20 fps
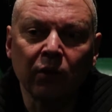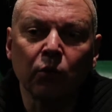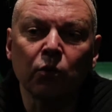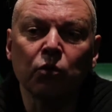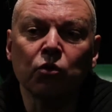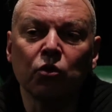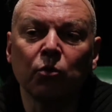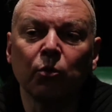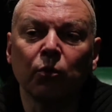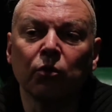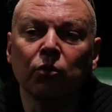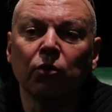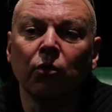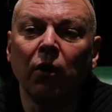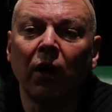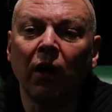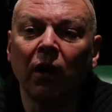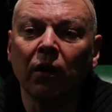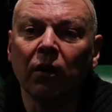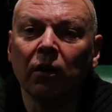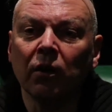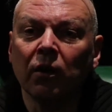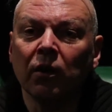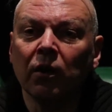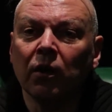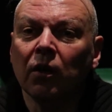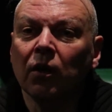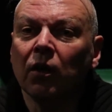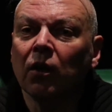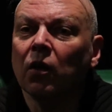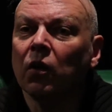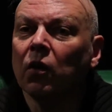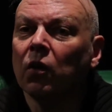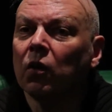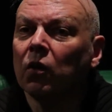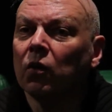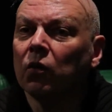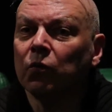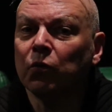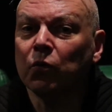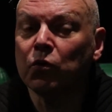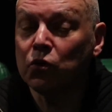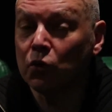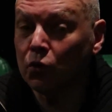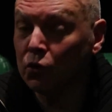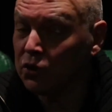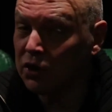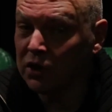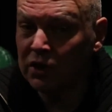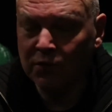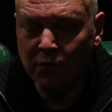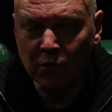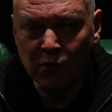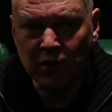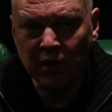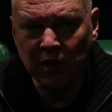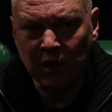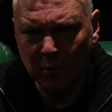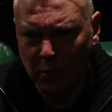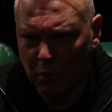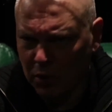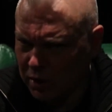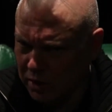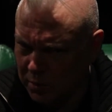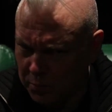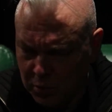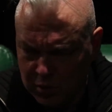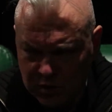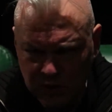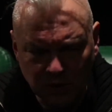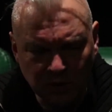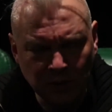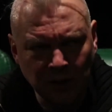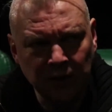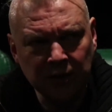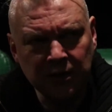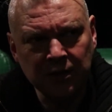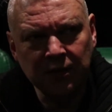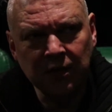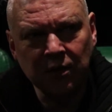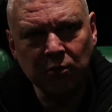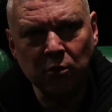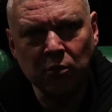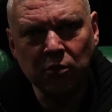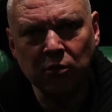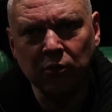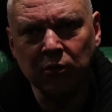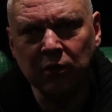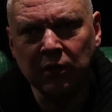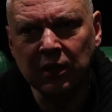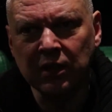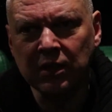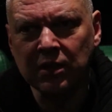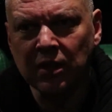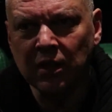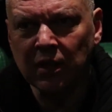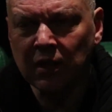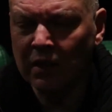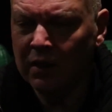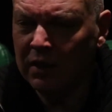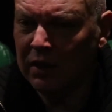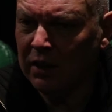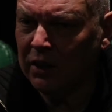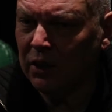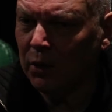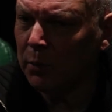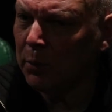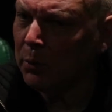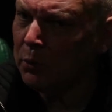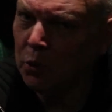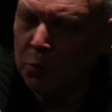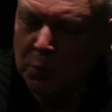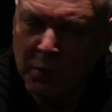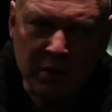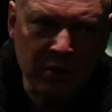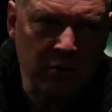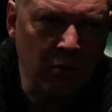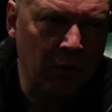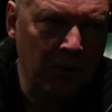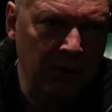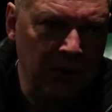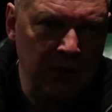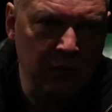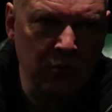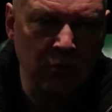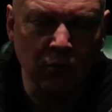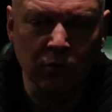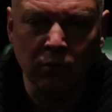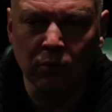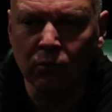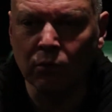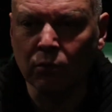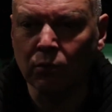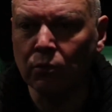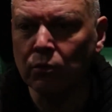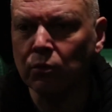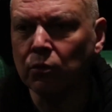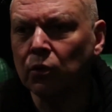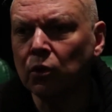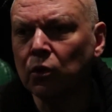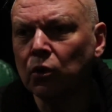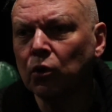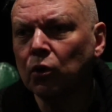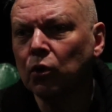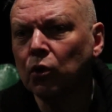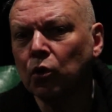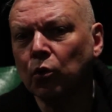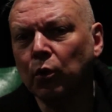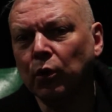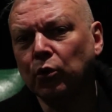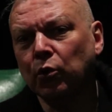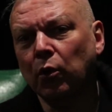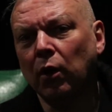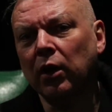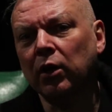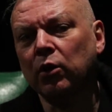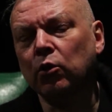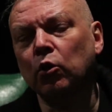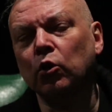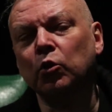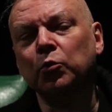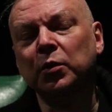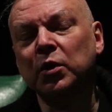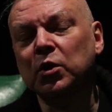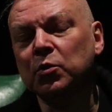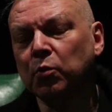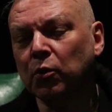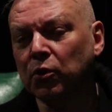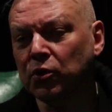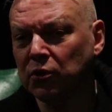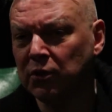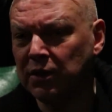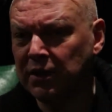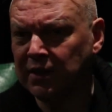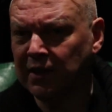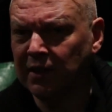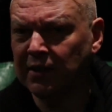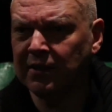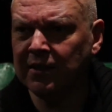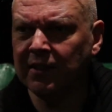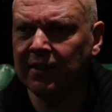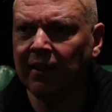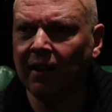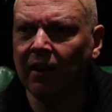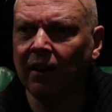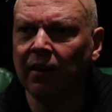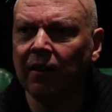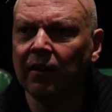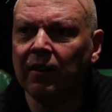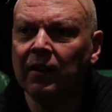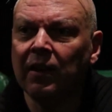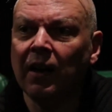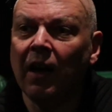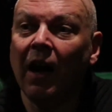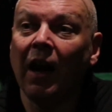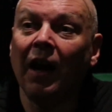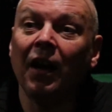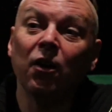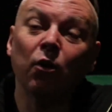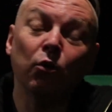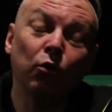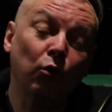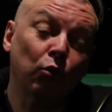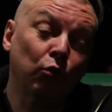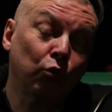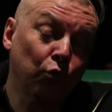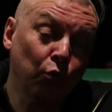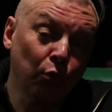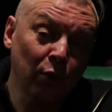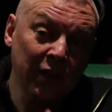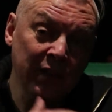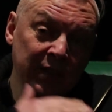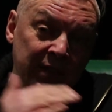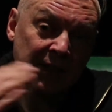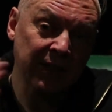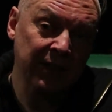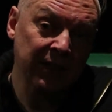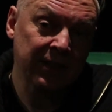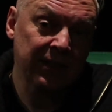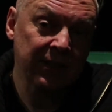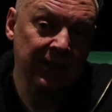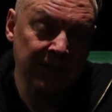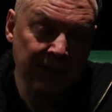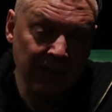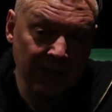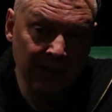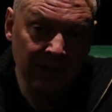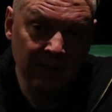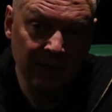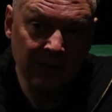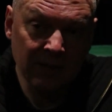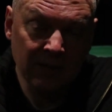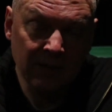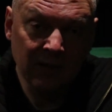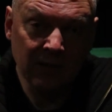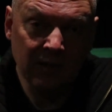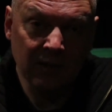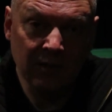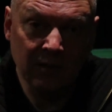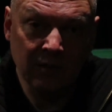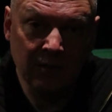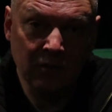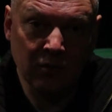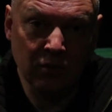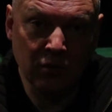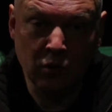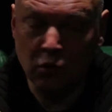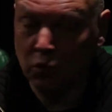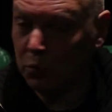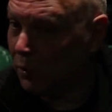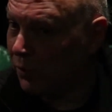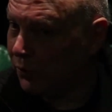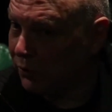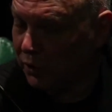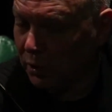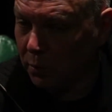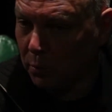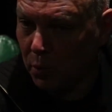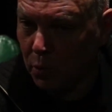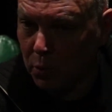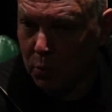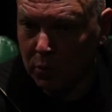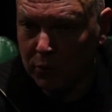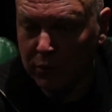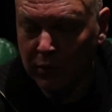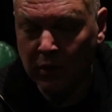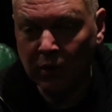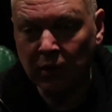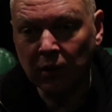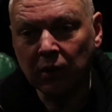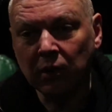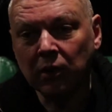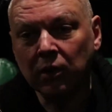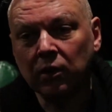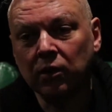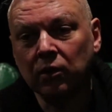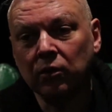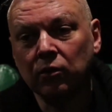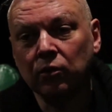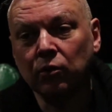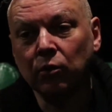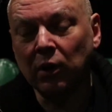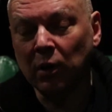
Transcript: dans ce monde-là, euh, faisant ce qui se faisait à l'époque, à l'époque, c'est-à-dire les années 70, énormément de pièces d'orchestre, de, couture à cordes, pièces pour solistes, etc., allant dans tous les excès qui ne sont pas totalement mauvais de